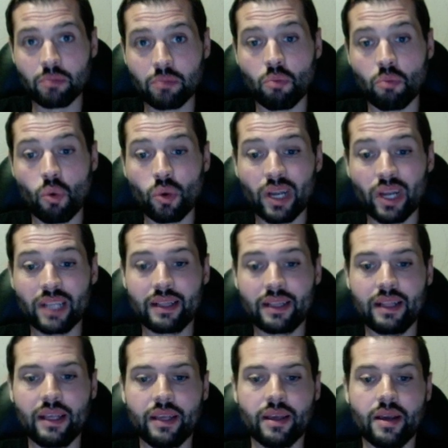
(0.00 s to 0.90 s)

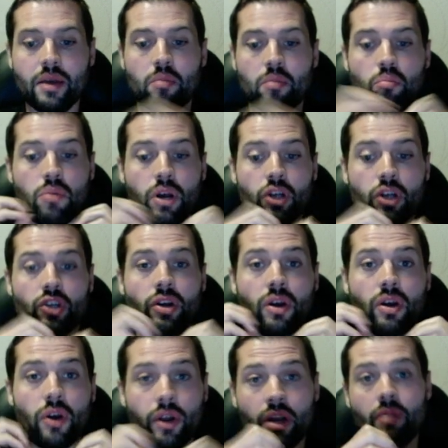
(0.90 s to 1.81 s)
monatlich
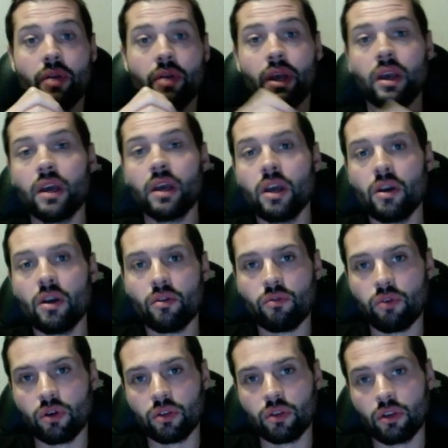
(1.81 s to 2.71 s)
Berkshire Hathaway
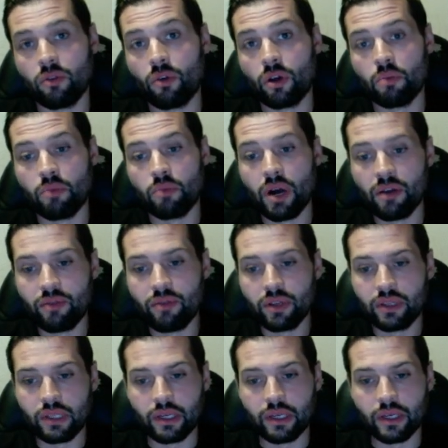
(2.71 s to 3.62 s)
von Warren
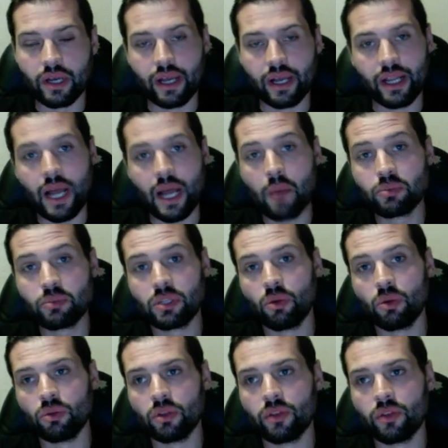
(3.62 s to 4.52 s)
Buffett. Äh, ein
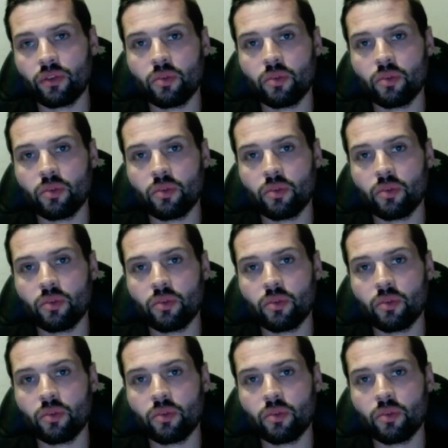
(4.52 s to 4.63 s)
absolutes